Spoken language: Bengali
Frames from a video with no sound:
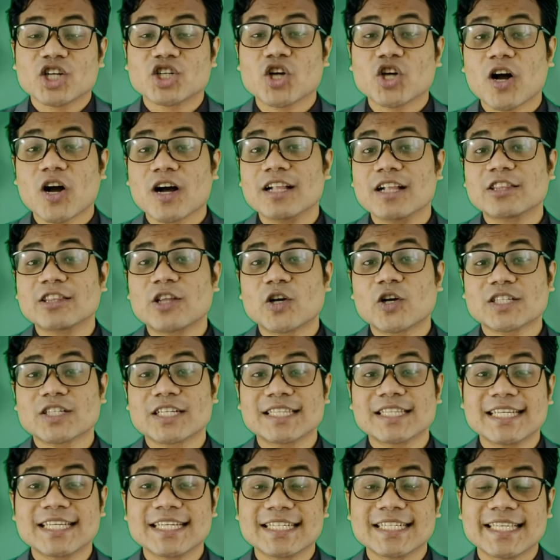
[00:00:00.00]
সকাল দশটা
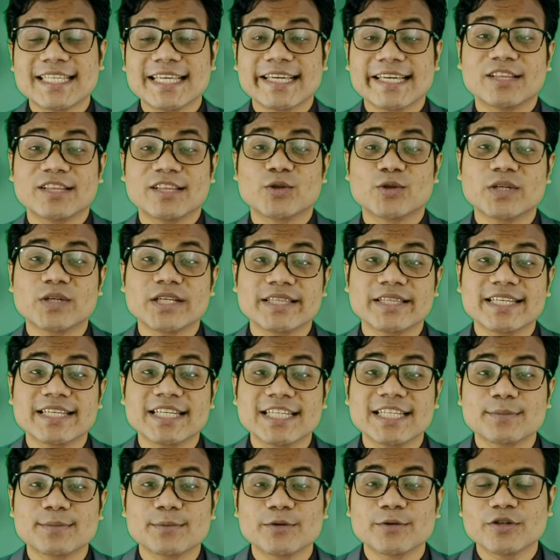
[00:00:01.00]
তিরিশ থেকে দুইটা
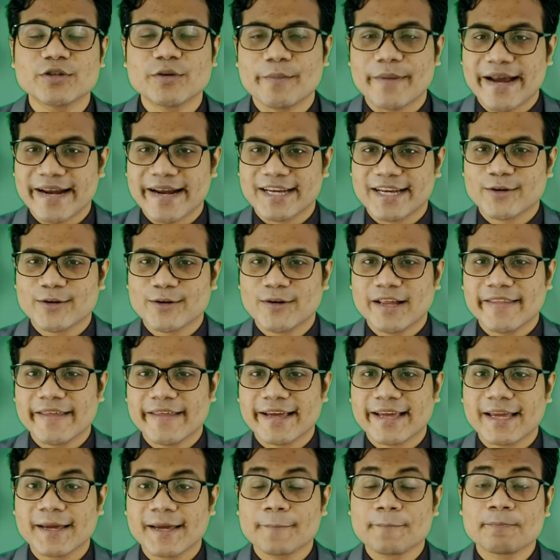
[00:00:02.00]
তিরিশ পর্যন্ত মার্কেট খোলা
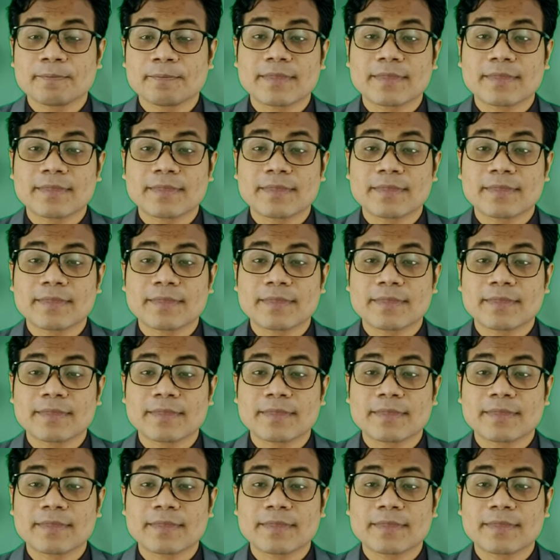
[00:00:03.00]
থাকে